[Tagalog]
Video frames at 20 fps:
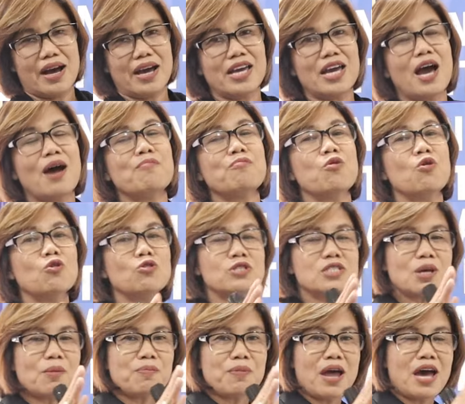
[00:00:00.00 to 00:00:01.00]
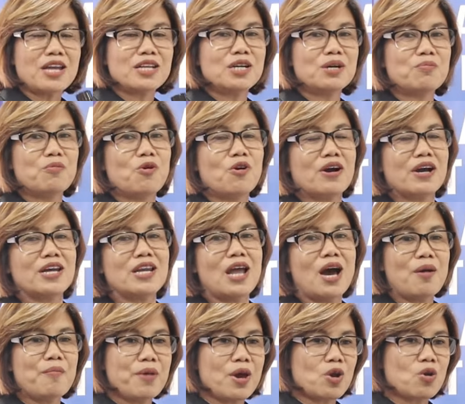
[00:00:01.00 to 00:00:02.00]
Kaya bukod sa planner mo,
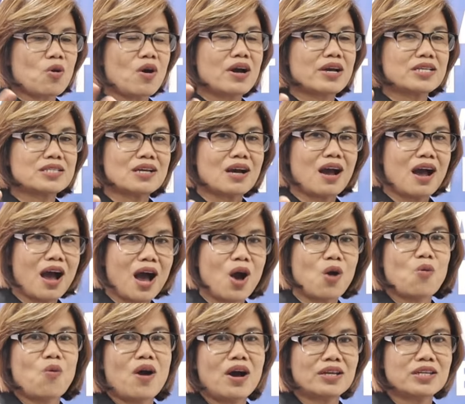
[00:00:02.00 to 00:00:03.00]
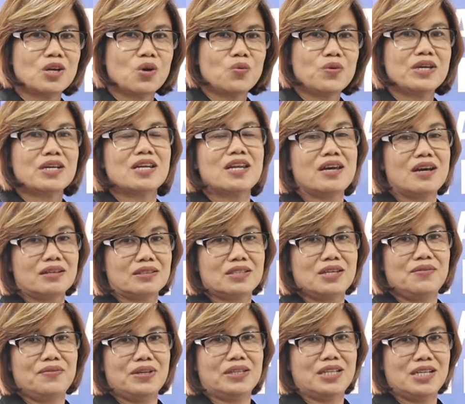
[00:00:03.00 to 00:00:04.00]
kailangan meron kang isang hawak na weekly
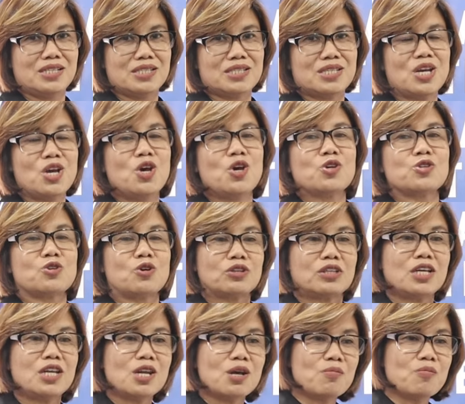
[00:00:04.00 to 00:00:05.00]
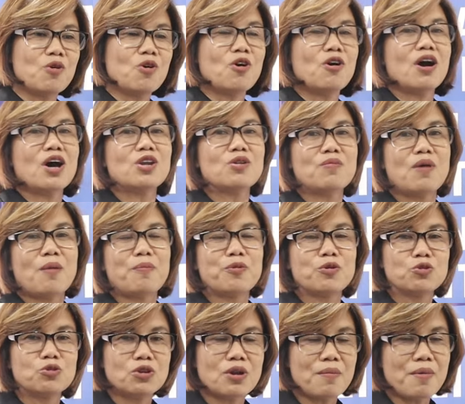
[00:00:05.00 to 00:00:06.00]
activities. So, tinan mo, ano ba,
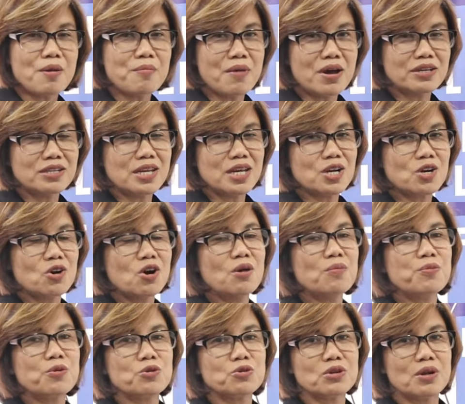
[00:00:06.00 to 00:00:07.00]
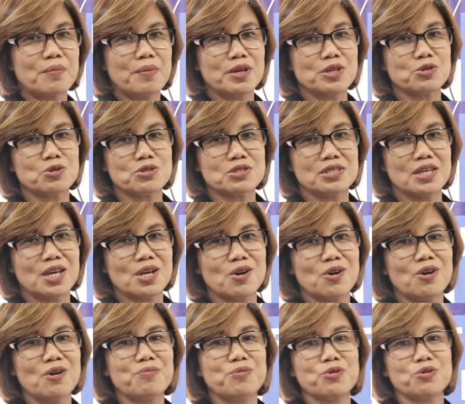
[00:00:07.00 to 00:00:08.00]
puno na ba yung Monday ko? Puno na ba yung Tuesday
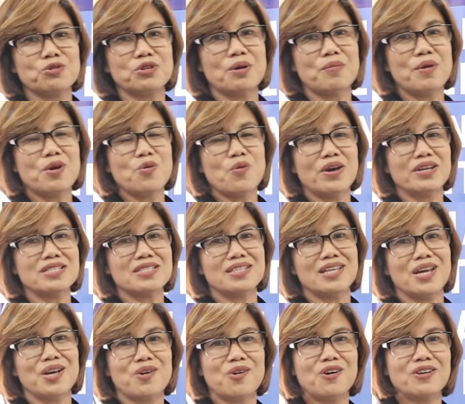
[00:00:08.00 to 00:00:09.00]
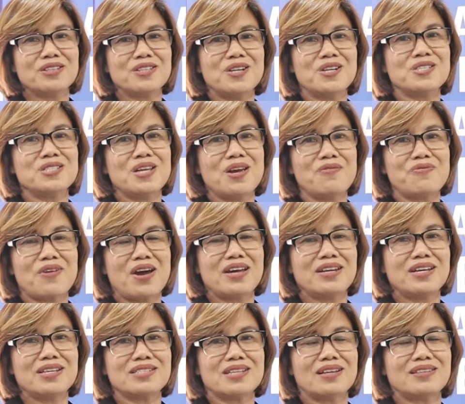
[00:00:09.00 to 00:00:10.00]
ko? Puno na ba yung Wednesday ko? Thursday,
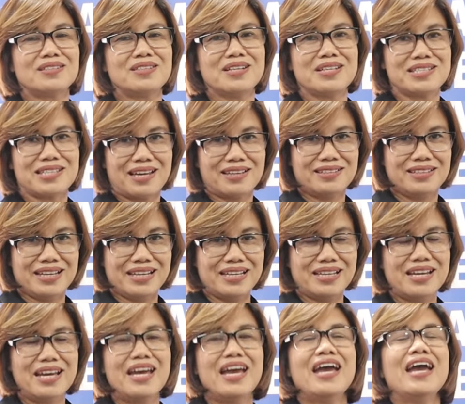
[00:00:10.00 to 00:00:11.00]
Friday, Saturday, Sunday.